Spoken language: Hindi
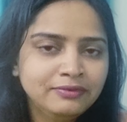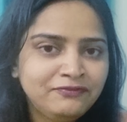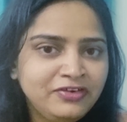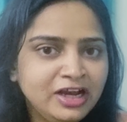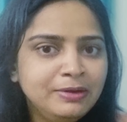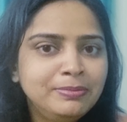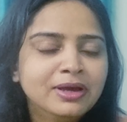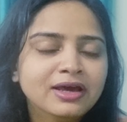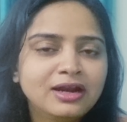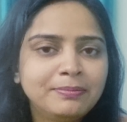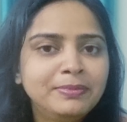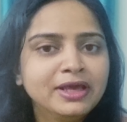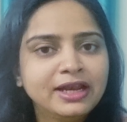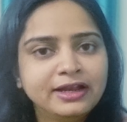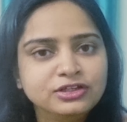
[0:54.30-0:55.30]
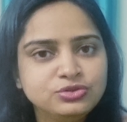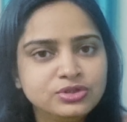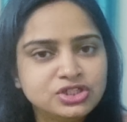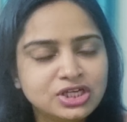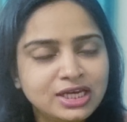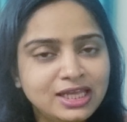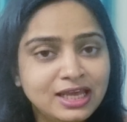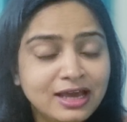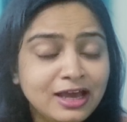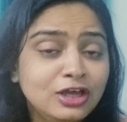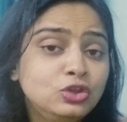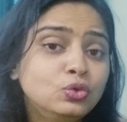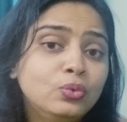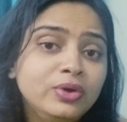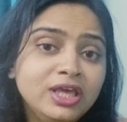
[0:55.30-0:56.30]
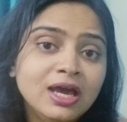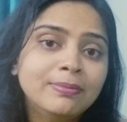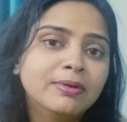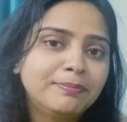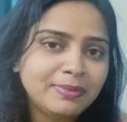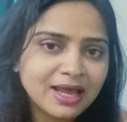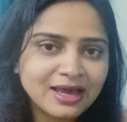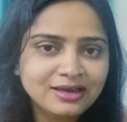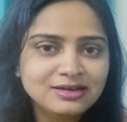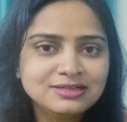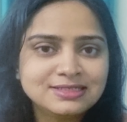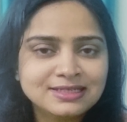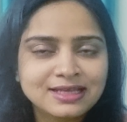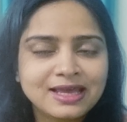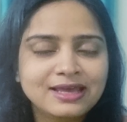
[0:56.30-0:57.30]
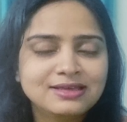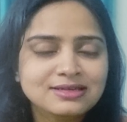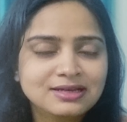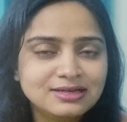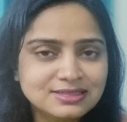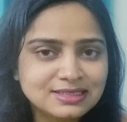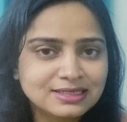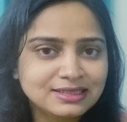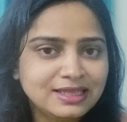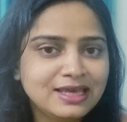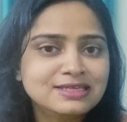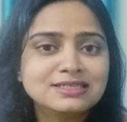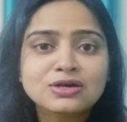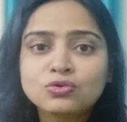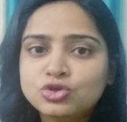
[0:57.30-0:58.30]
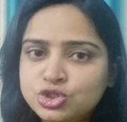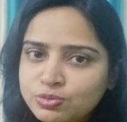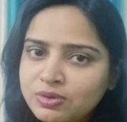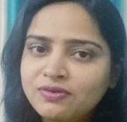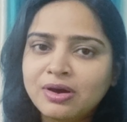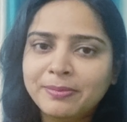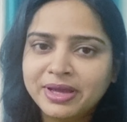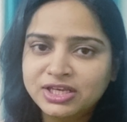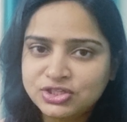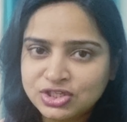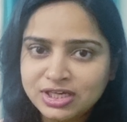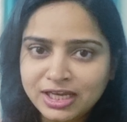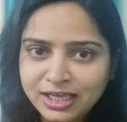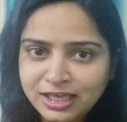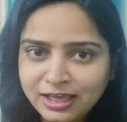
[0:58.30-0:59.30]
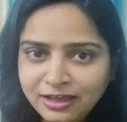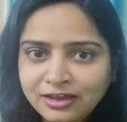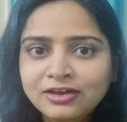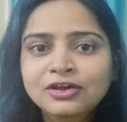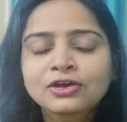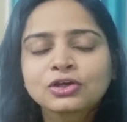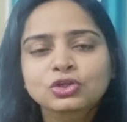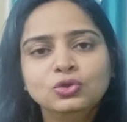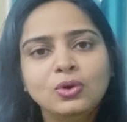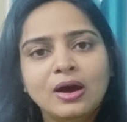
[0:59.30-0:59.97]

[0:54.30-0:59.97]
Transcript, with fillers: फील्ड में अगर आपने ग्रेजुएशन किया है तो ही आप अप्लाई कर सकते कर सकते हैं ऐसा कुछ भी वहाँ मेंशन नहीं है तो